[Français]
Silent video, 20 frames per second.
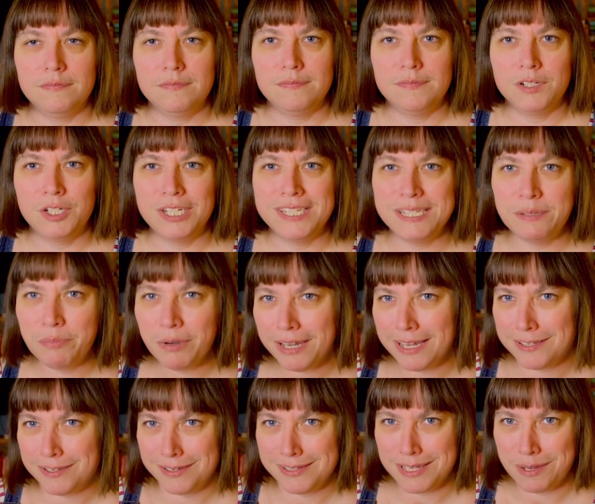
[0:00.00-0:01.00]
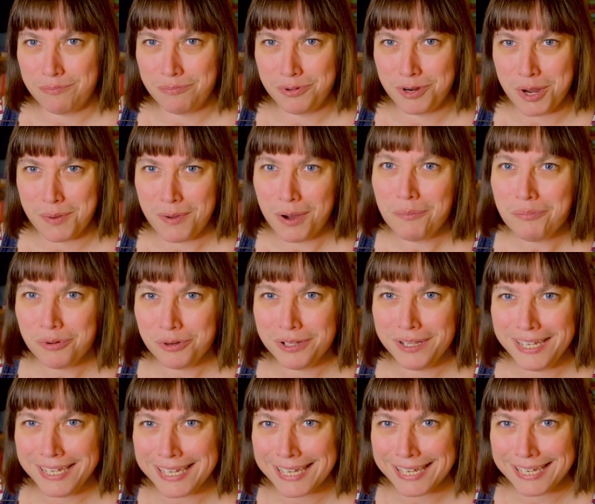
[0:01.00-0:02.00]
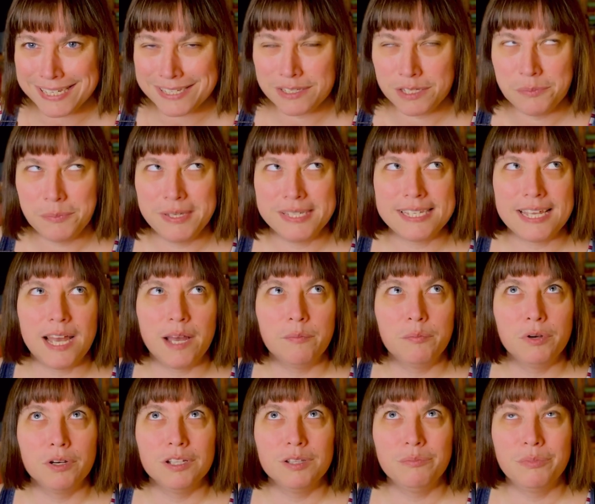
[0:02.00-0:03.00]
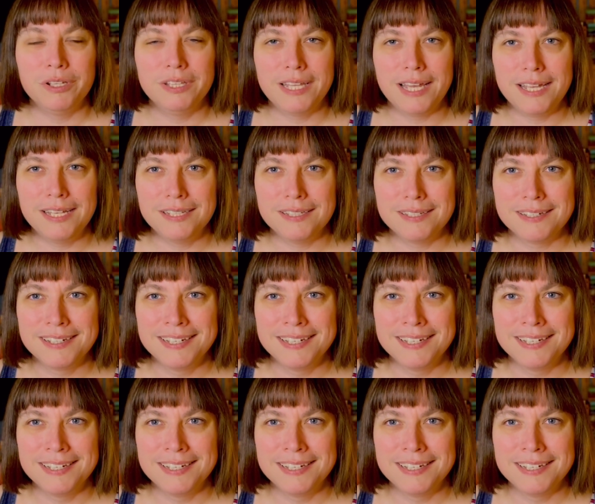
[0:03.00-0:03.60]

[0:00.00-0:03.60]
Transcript: je sais pas qu'est-ce que ça, comment on peut décrire ça, mais ça aborde peut-être